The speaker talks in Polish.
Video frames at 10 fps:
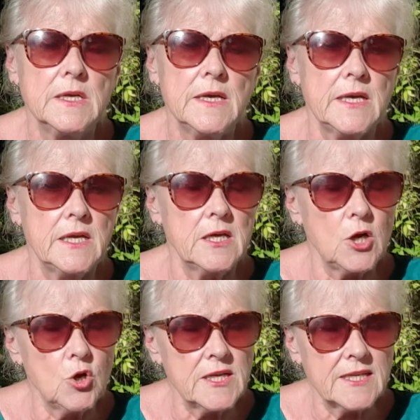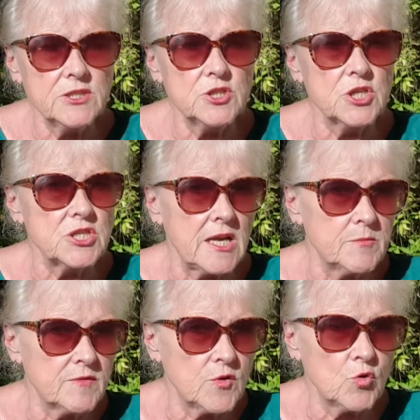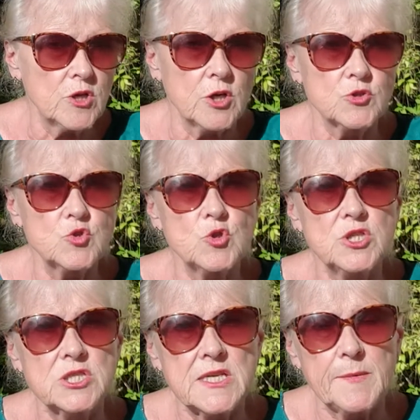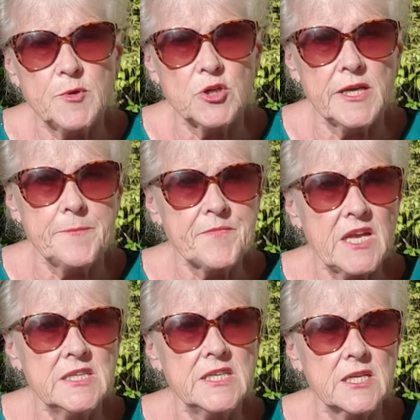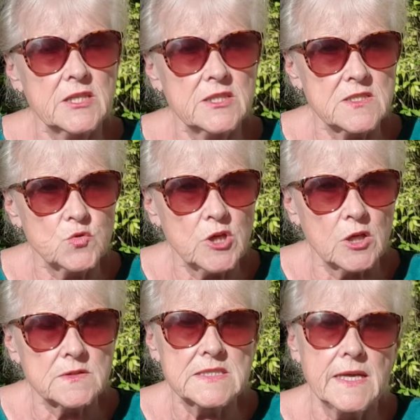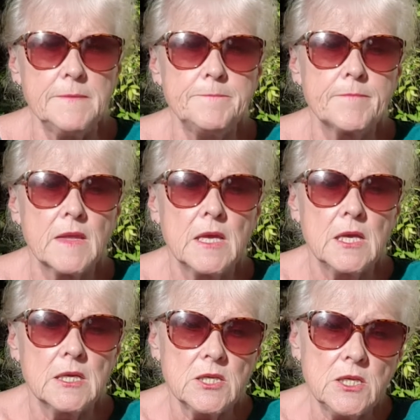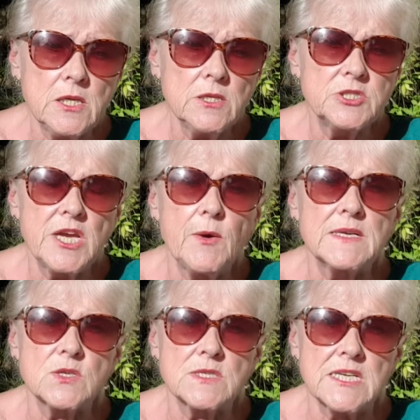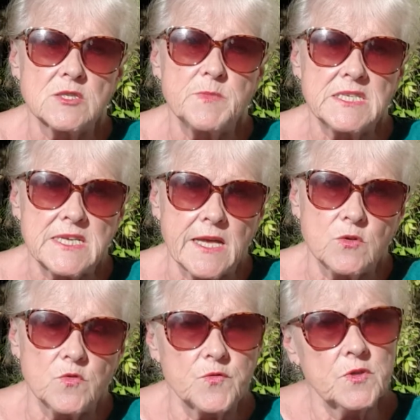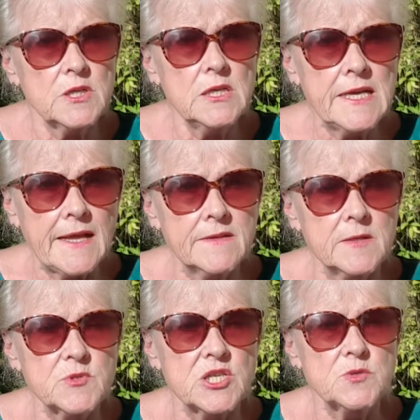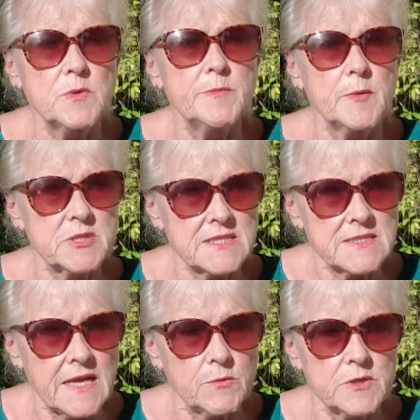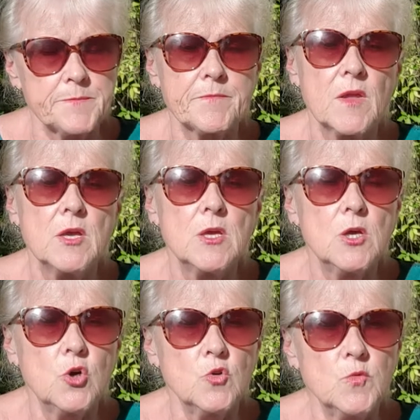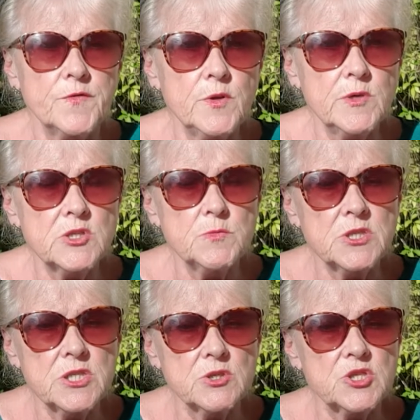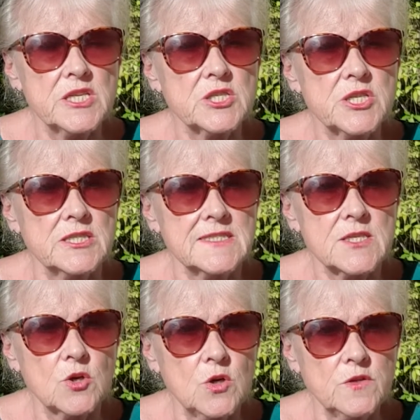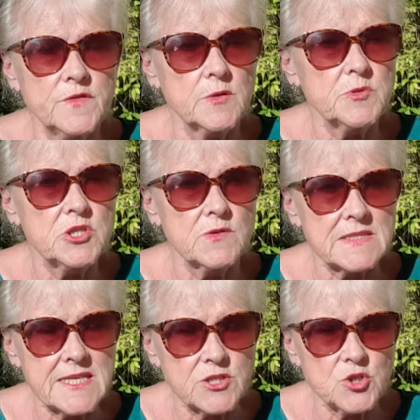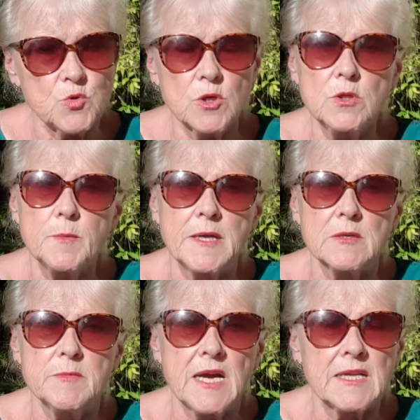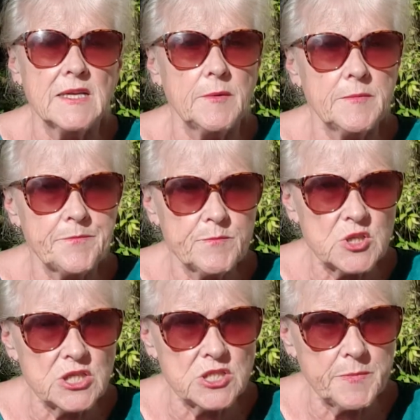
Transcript: e, ograniczyć albo w ogóle odrzucić napoje energetyzujące i chciała zostać bez leków. I na tym żeśmy poprzestały. Umówiłyśmy się, że jeżeli cokolwiek by się zdarzyło, to pani Beata przyjdzie